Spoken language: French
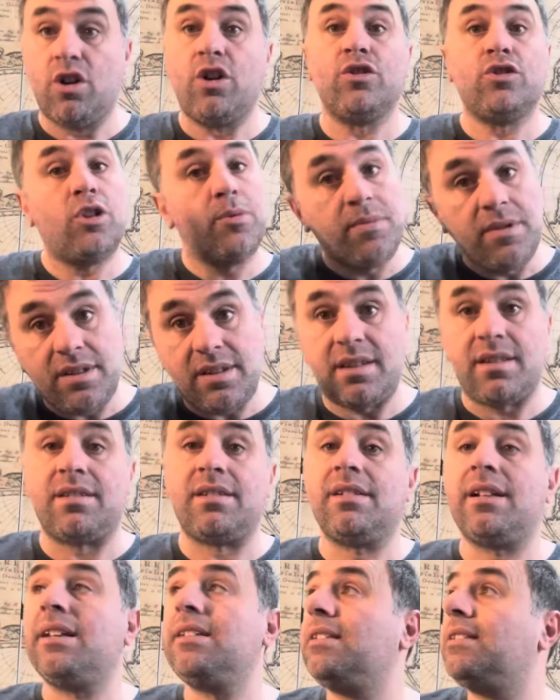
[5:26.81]
En 2006,
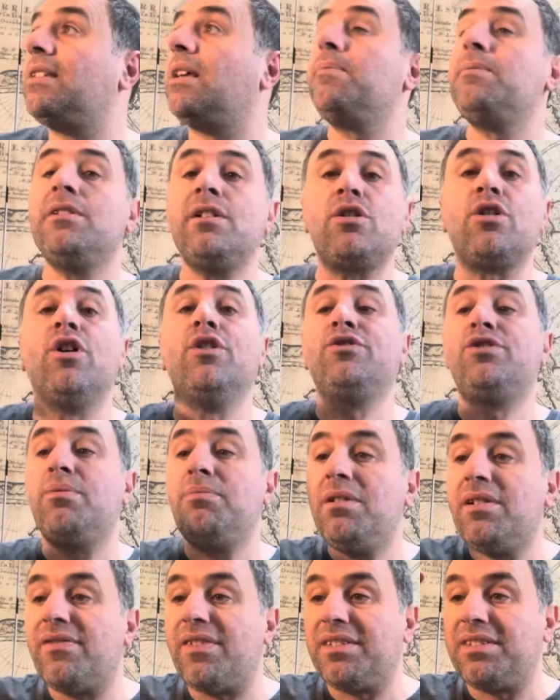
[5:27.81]
on a été terminé qu'en
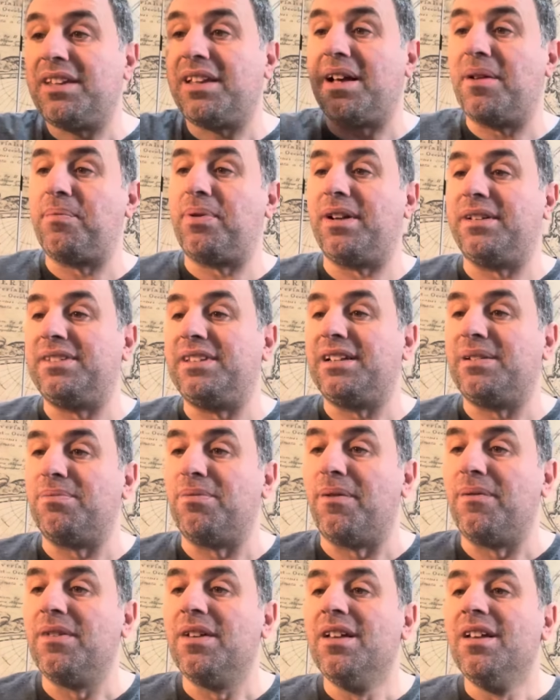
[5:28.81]
2021, pratiquement.